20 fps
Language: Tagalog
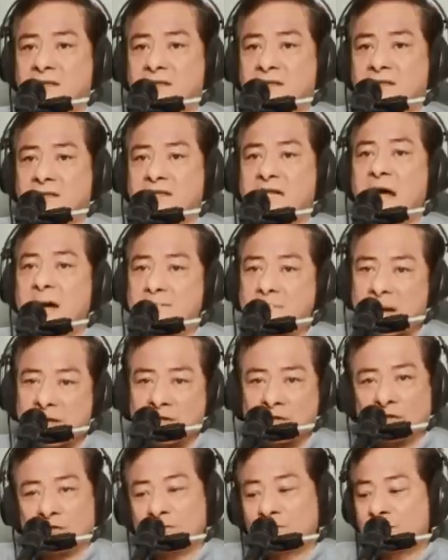
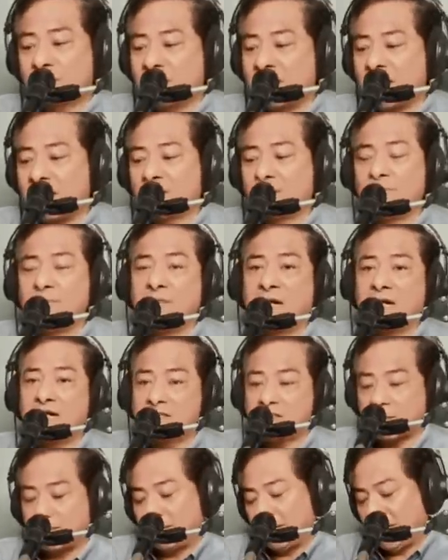Napanood ko na eh, kumbaga
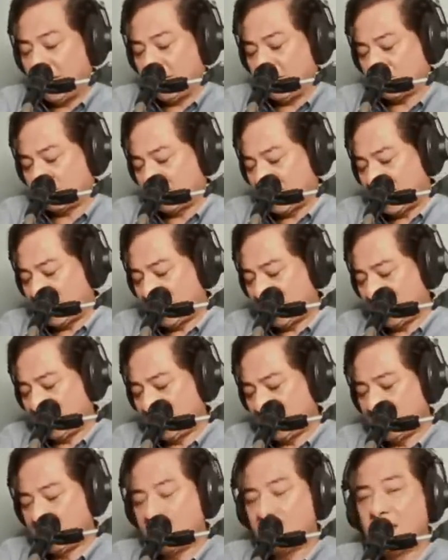sa pelikula eh.
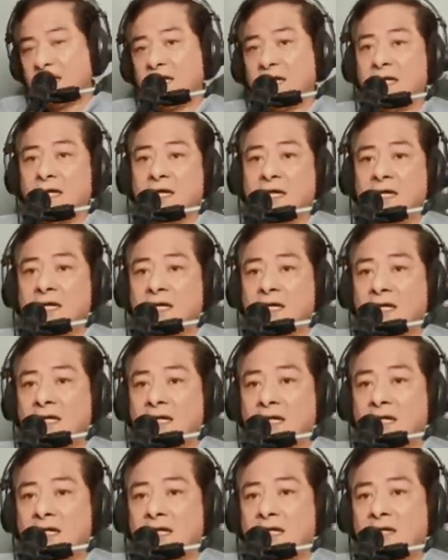
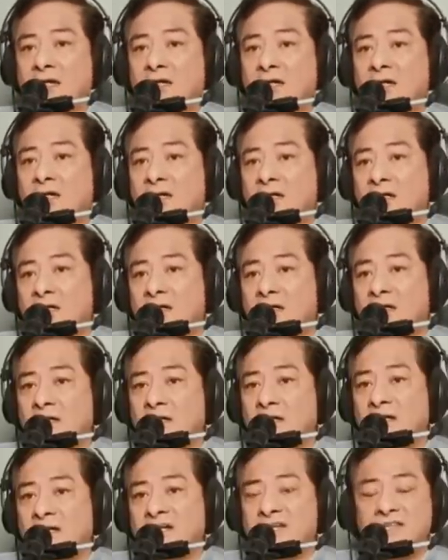Oh.
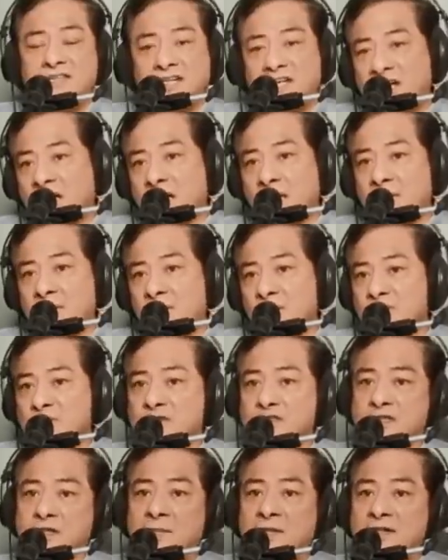Hindi nagabuso
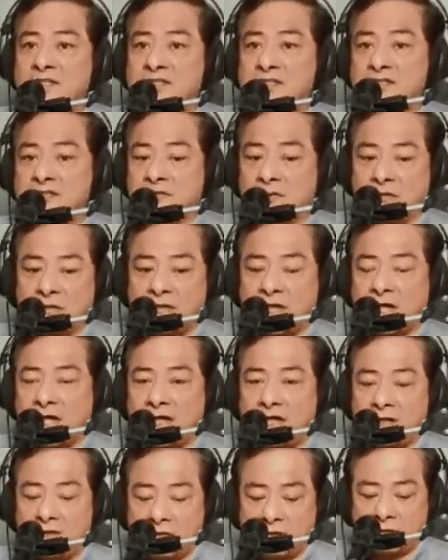si Mrs. Cory
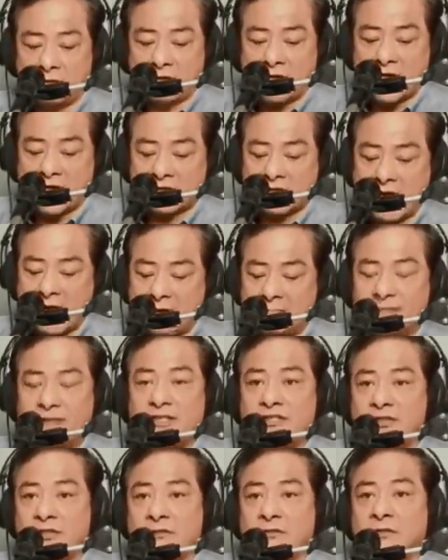Aquino na
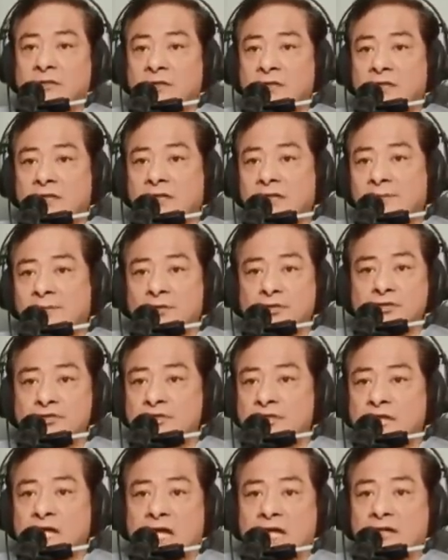gamit yung
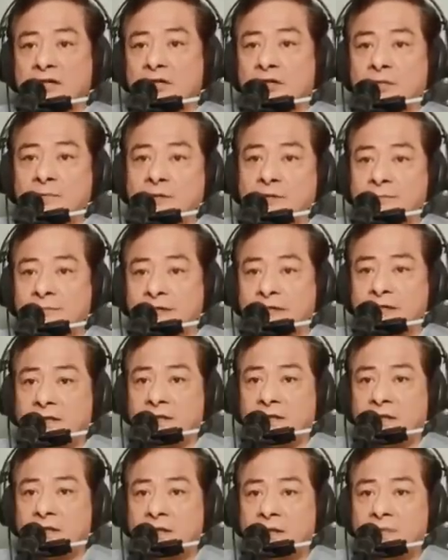revolutionary government.
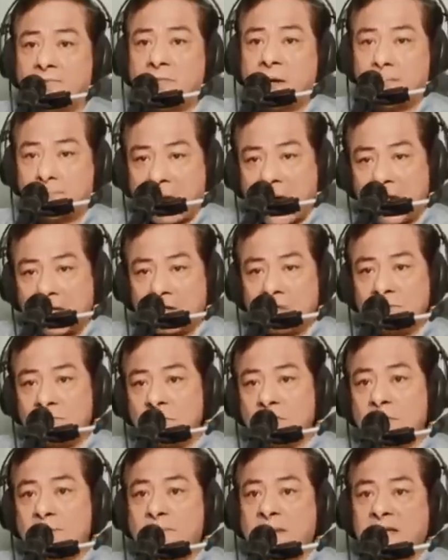Paano
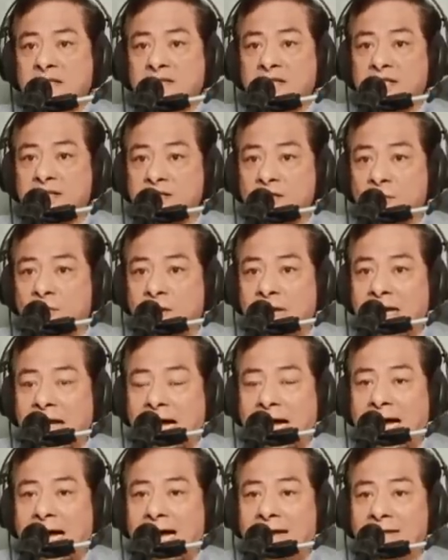mong
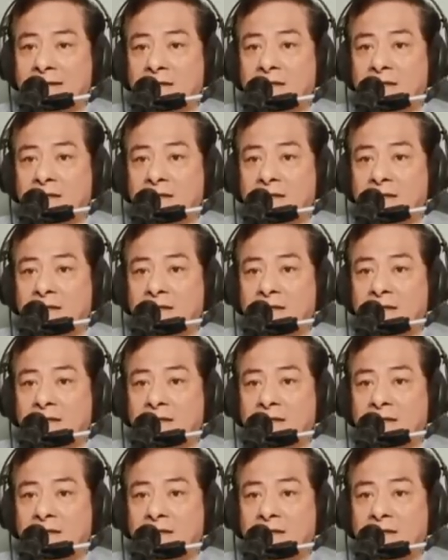pagtitiwalaan